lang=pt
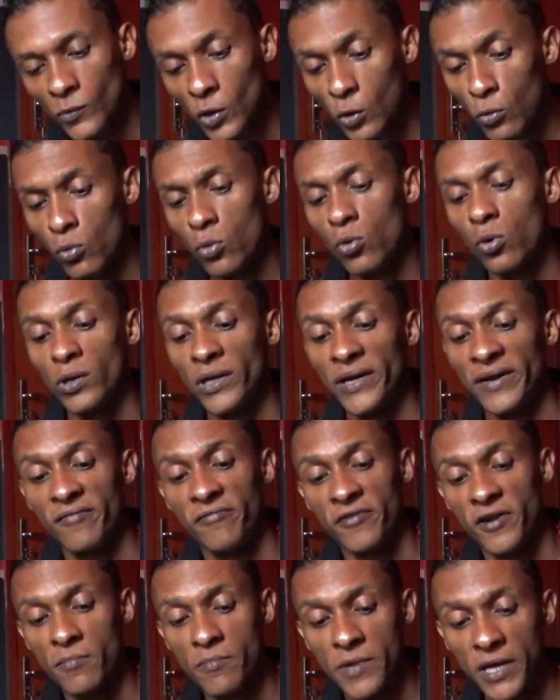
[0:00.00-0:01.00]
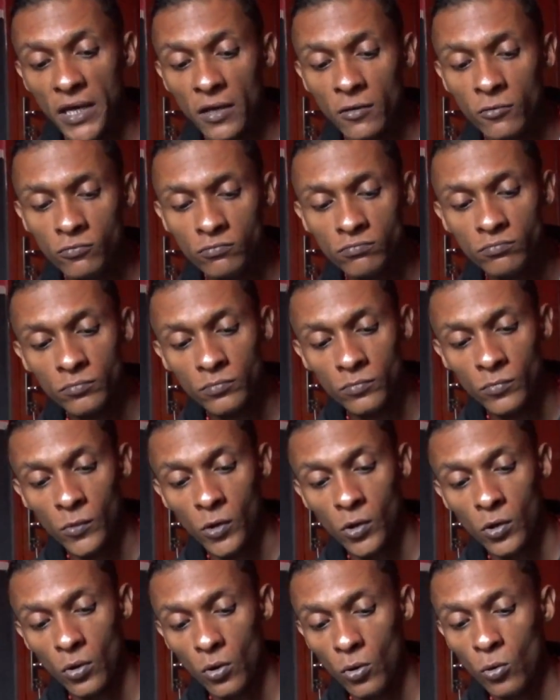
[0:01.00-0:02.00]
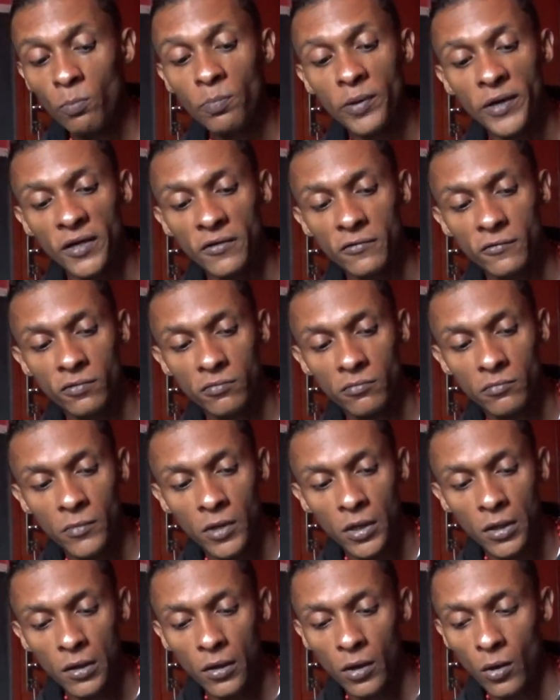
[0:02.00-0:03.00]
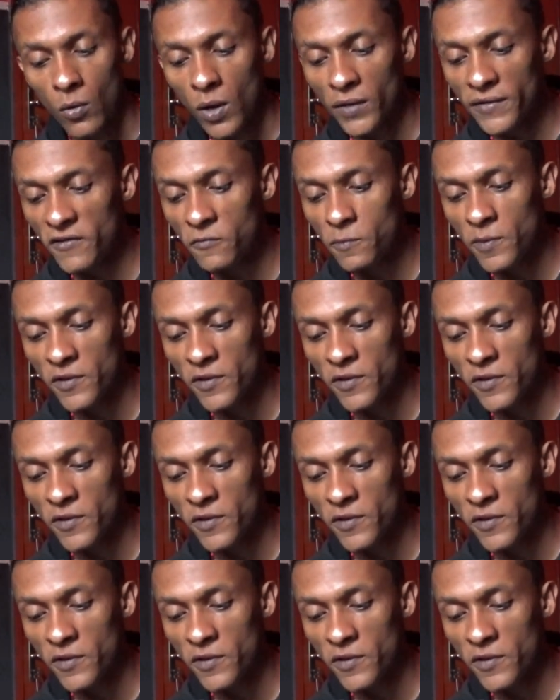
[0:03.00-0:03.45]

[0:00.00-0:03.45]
um colar vermelho ou preto. Quantas